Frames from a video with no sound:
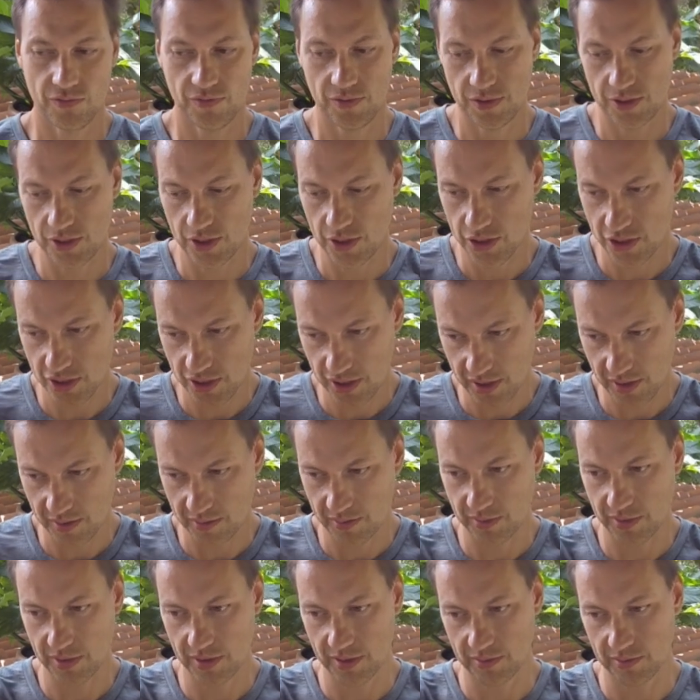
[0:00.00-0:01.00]

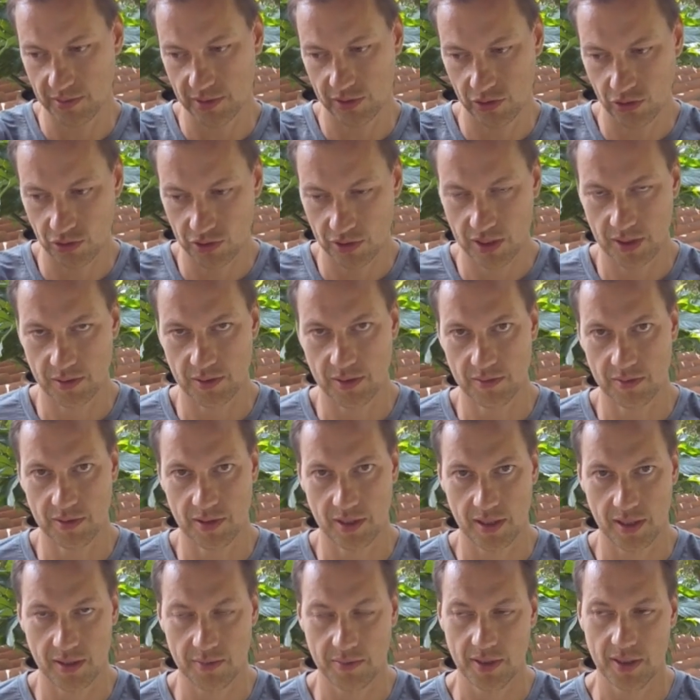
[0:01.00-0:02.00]
физическим миром и тонкими
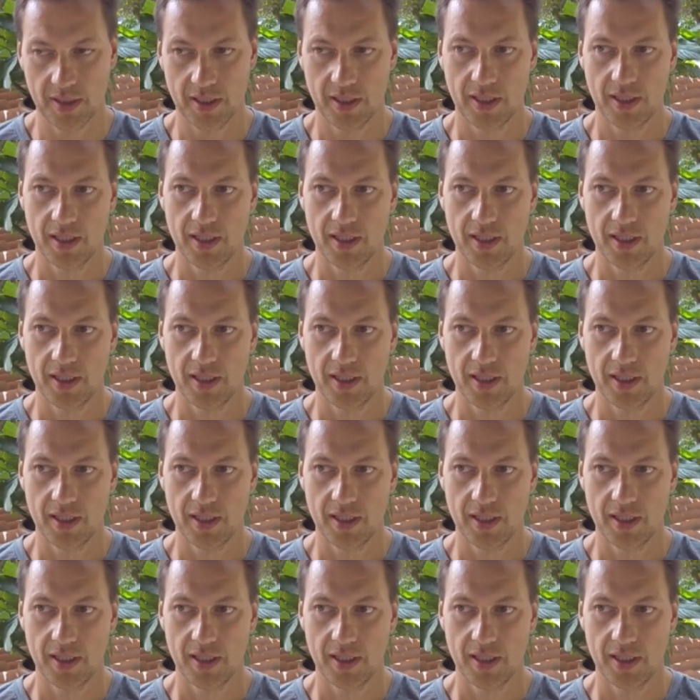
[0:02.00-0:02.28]
мирами.